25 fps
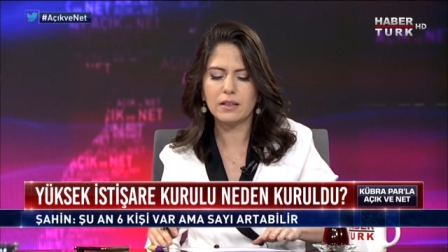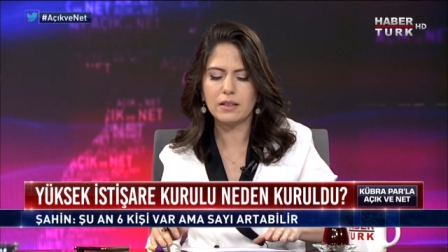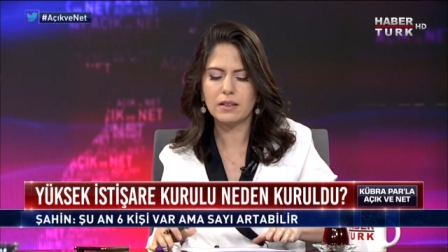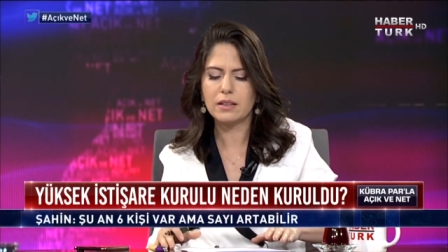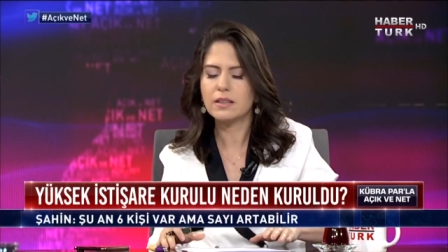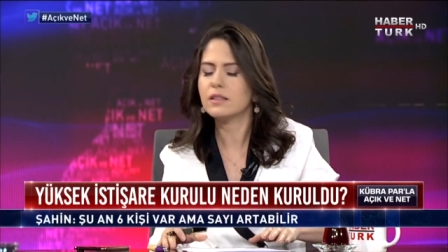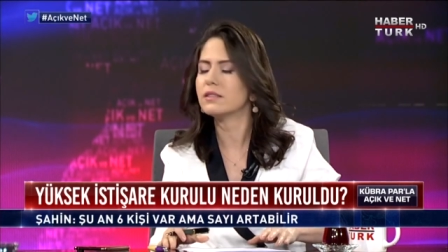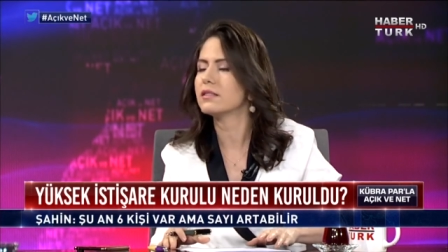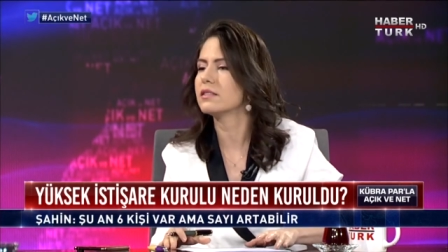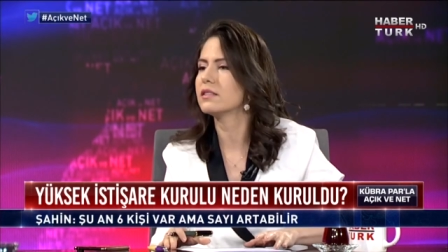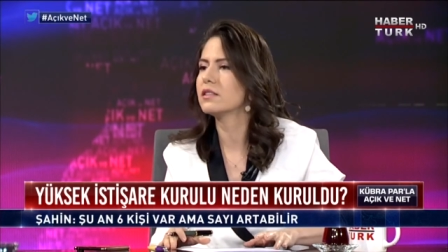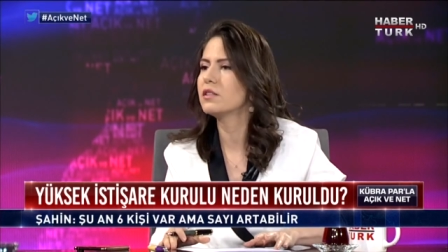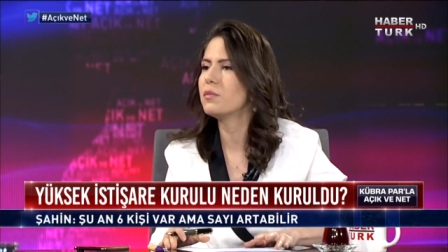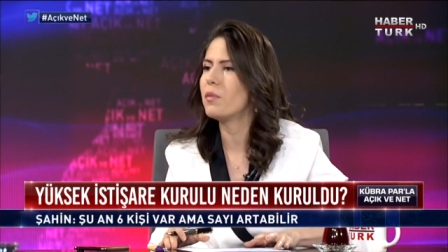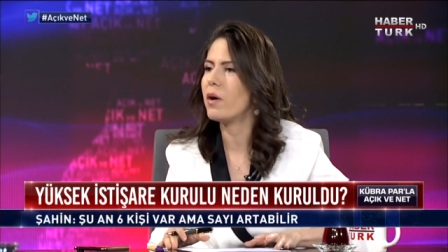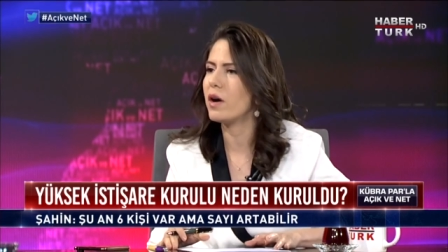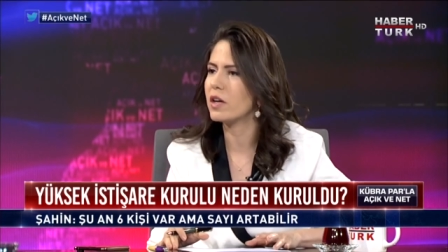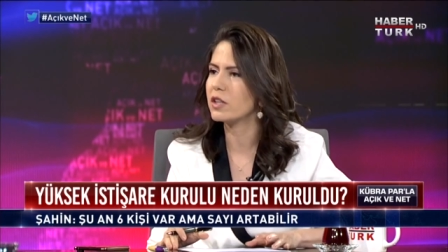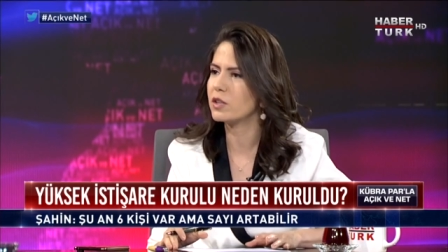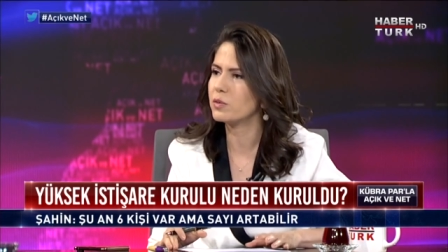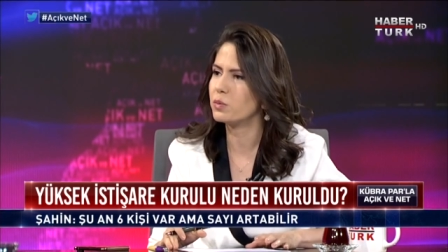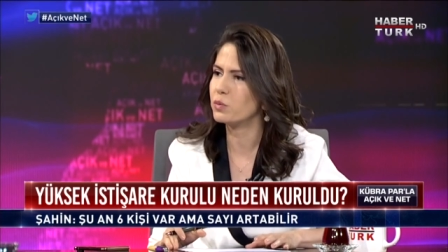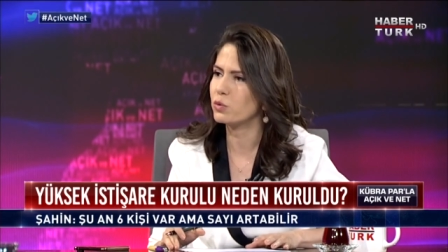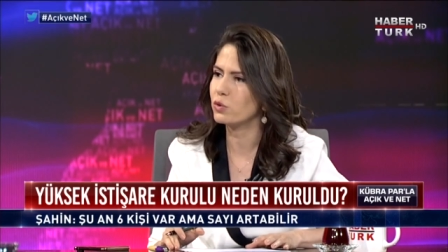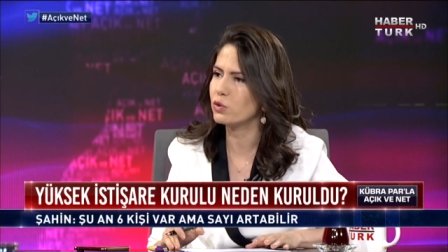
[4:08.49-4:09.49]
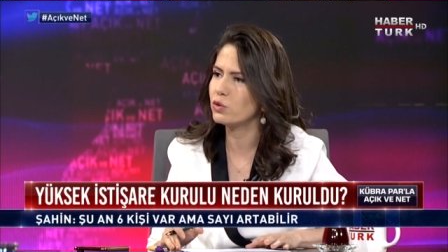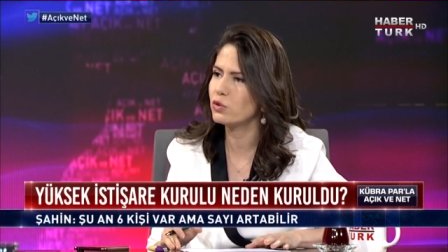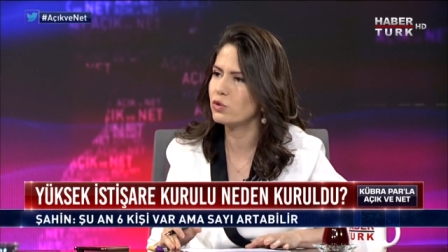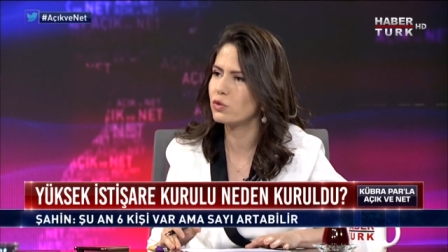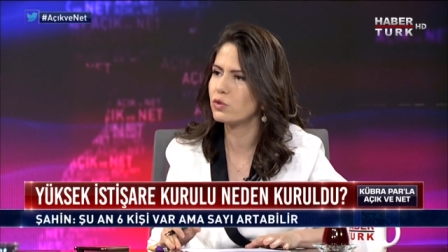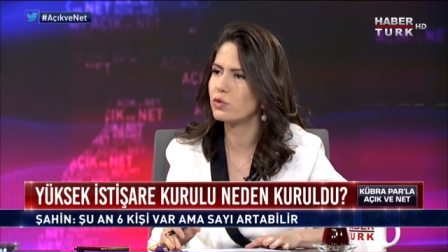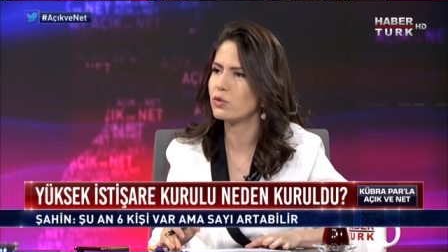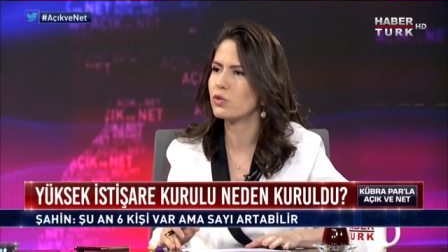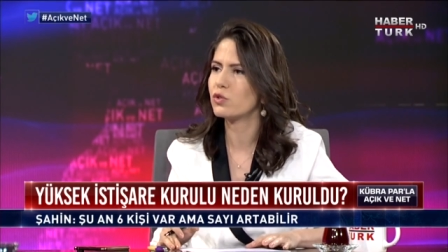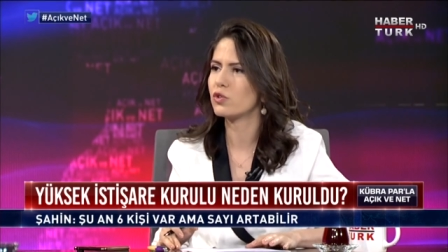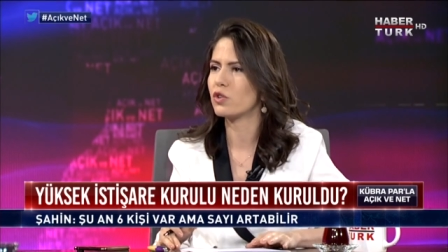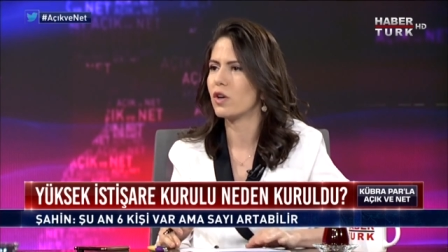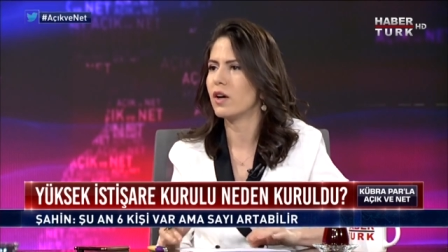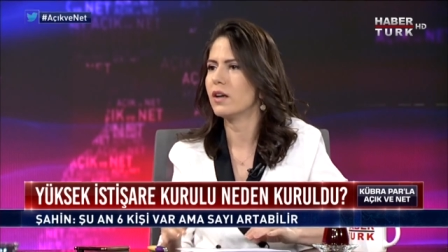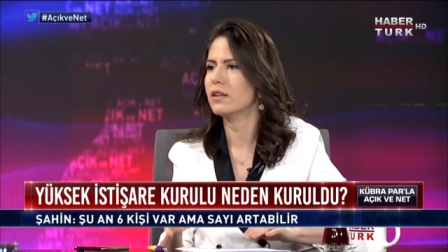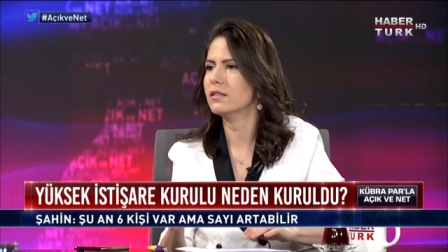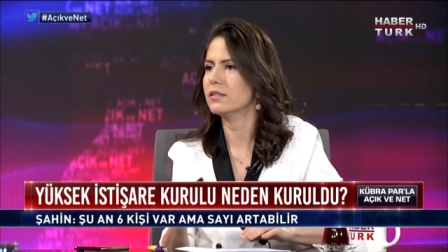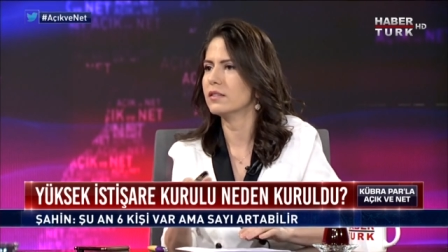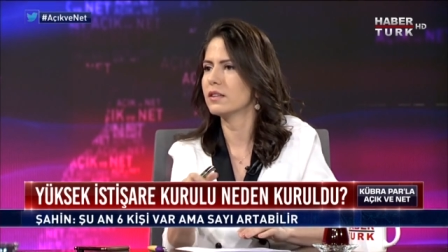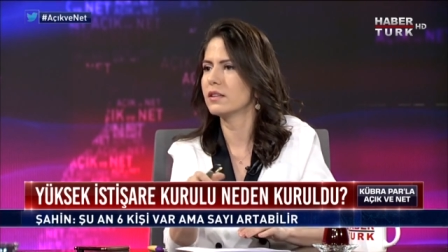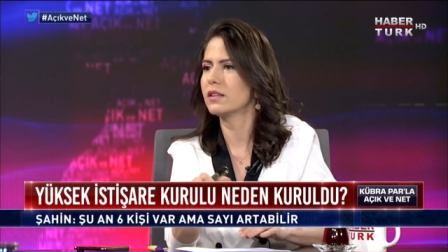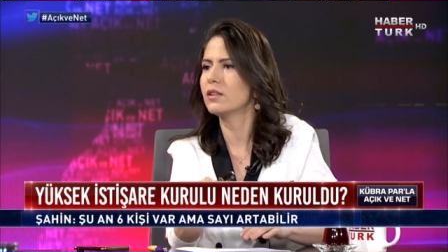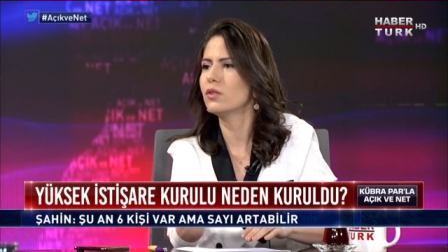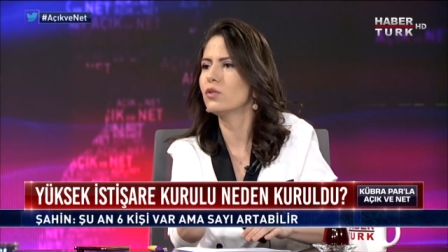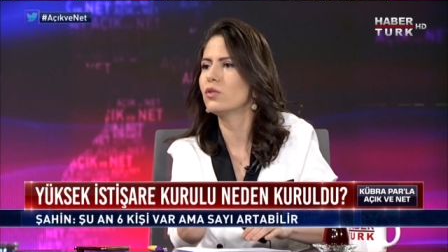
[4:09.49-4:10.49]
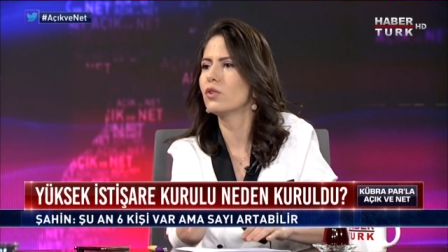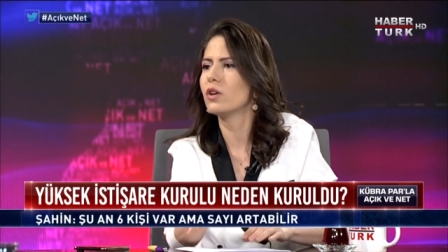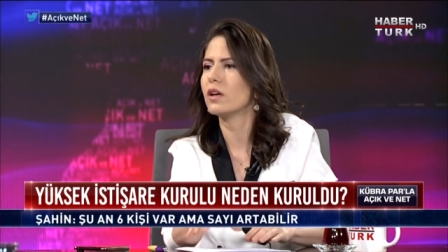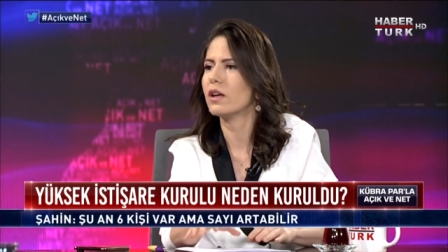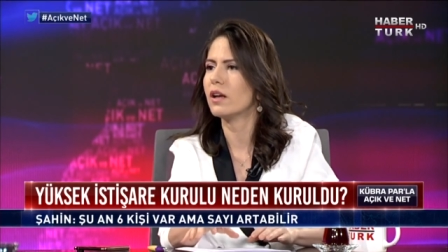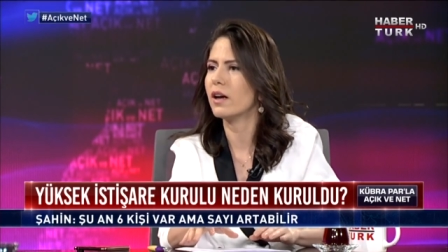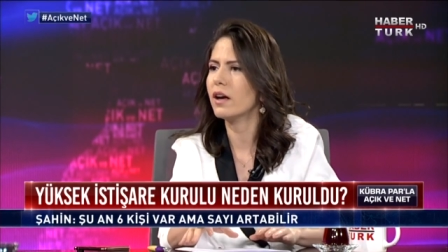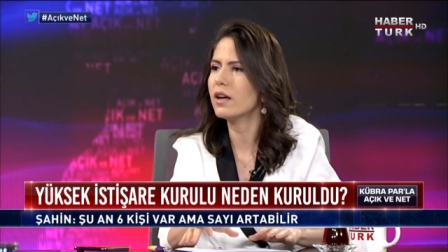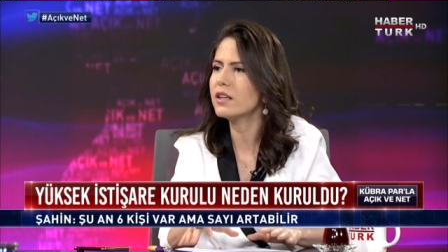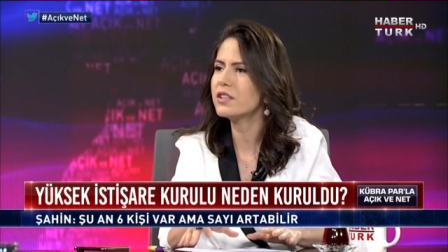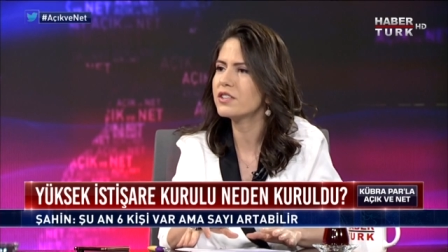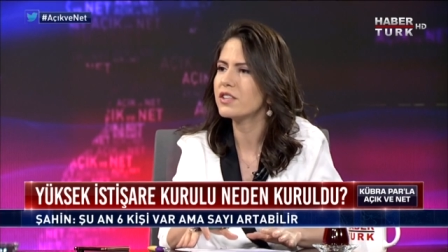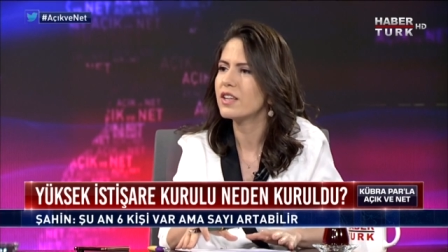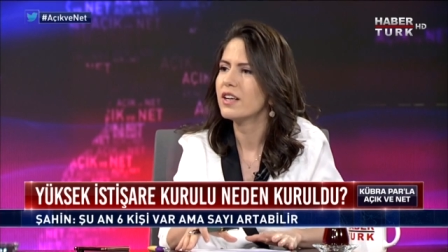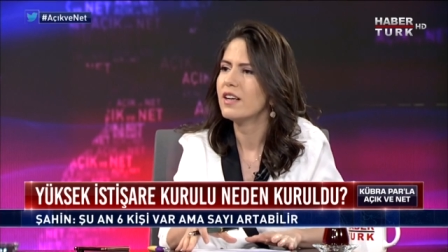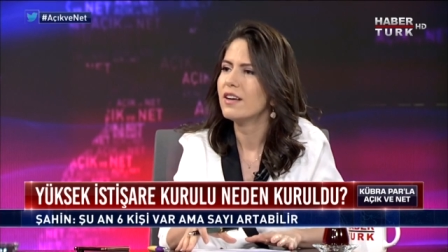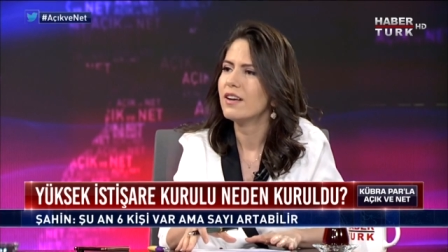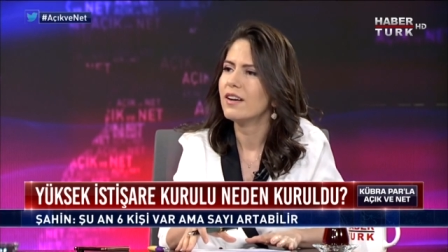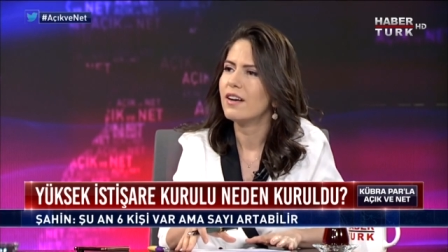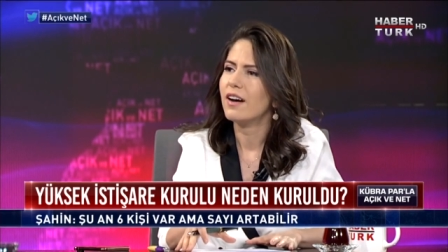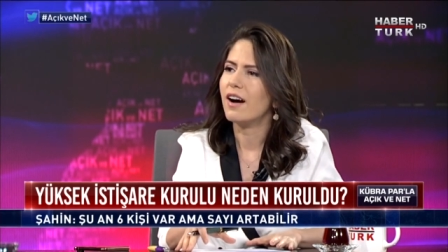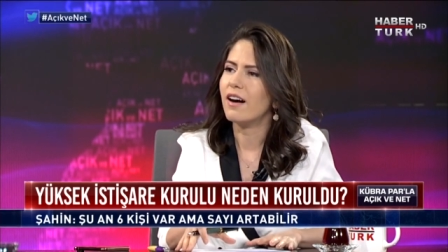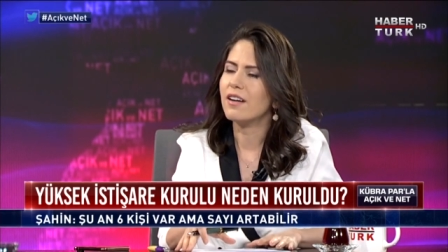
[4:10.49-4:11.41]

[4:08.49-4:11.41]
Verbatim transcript: Yıldırım Akbulut evet, şu andaki üyeler. Evet.